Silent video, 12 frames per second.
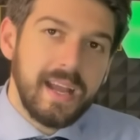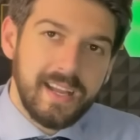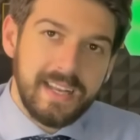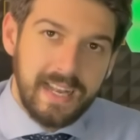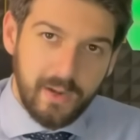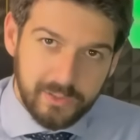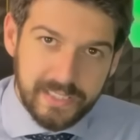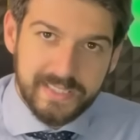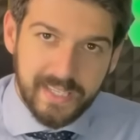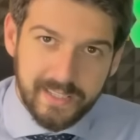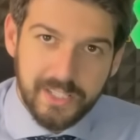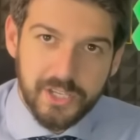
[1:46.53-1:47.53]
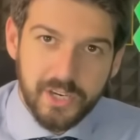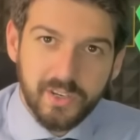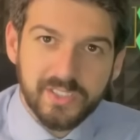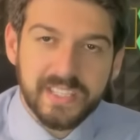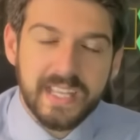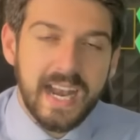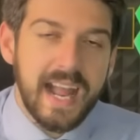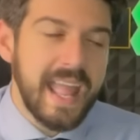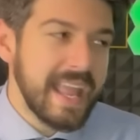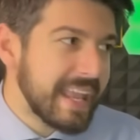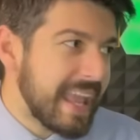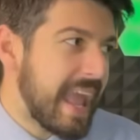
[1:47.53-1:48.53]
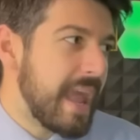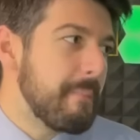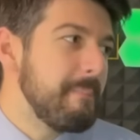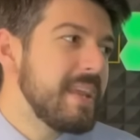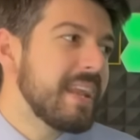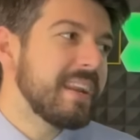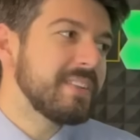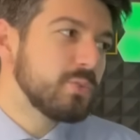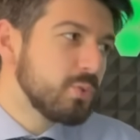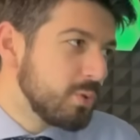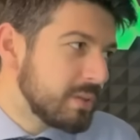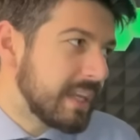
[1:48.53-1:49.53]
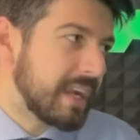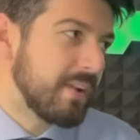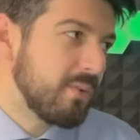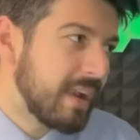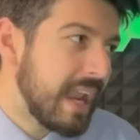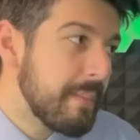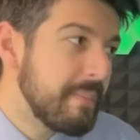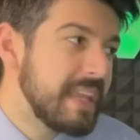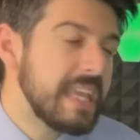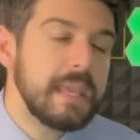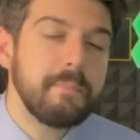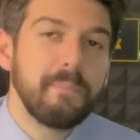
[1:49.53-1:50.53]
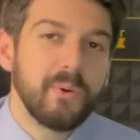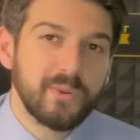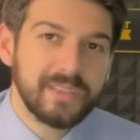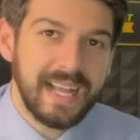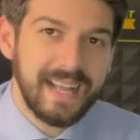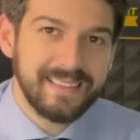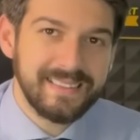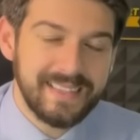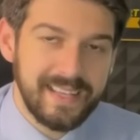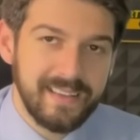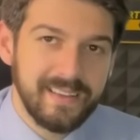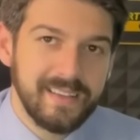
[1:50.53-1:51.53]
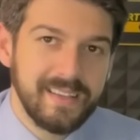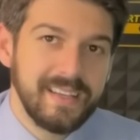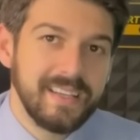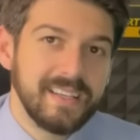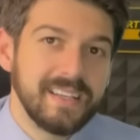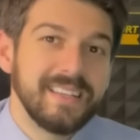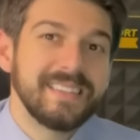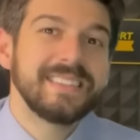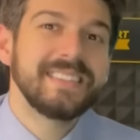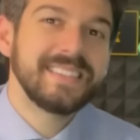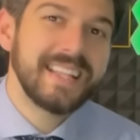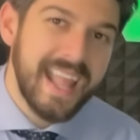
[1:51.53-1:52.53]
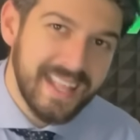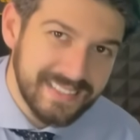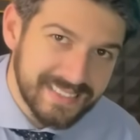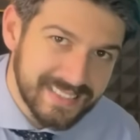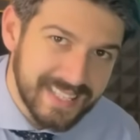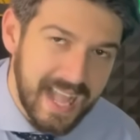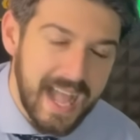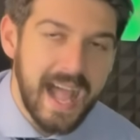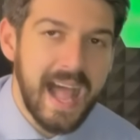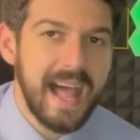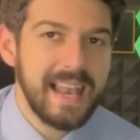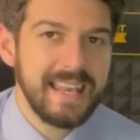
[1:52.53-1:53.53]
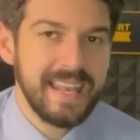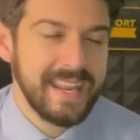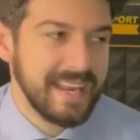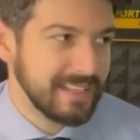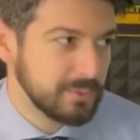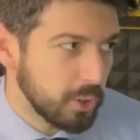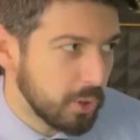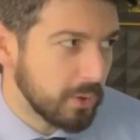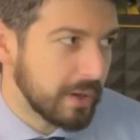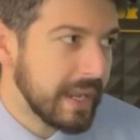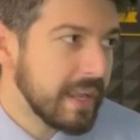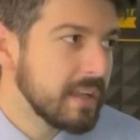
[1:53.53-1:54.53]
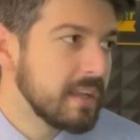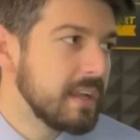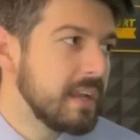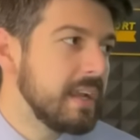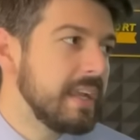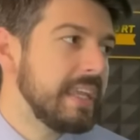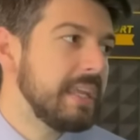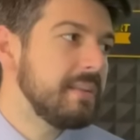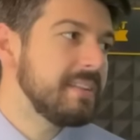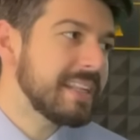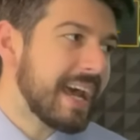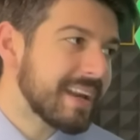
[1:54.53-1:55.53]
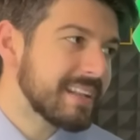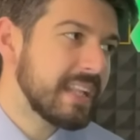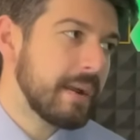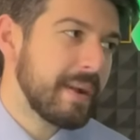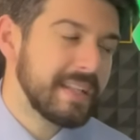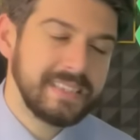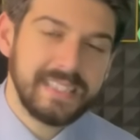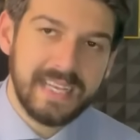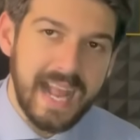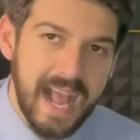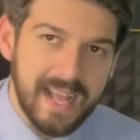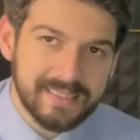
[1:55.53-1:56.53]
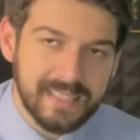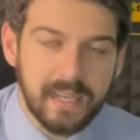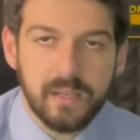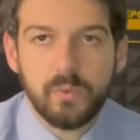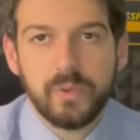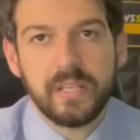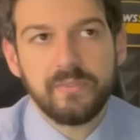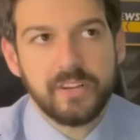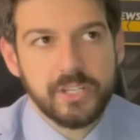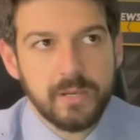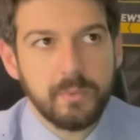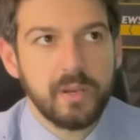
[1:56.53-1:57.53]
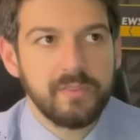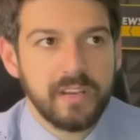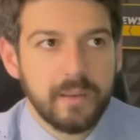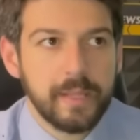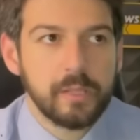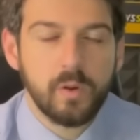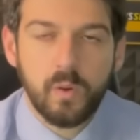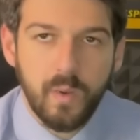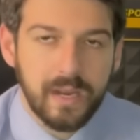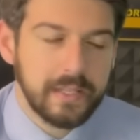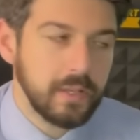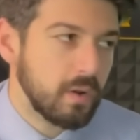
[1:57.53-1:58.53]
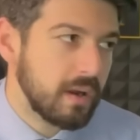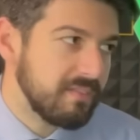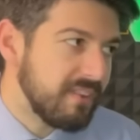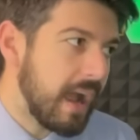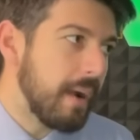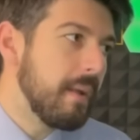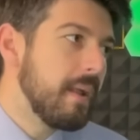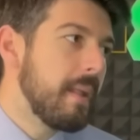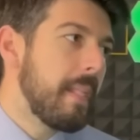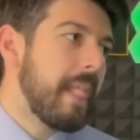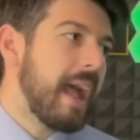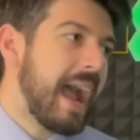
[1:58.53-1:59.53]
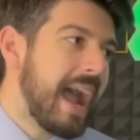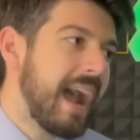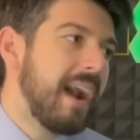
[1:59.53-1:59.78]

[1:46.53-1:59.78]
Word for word: la notizia che dice Nicolò Schira è che mi risulta che un club importante senza allenatore in tarda mattinata, quindi facciamo riferimento a qualche ora fa, ha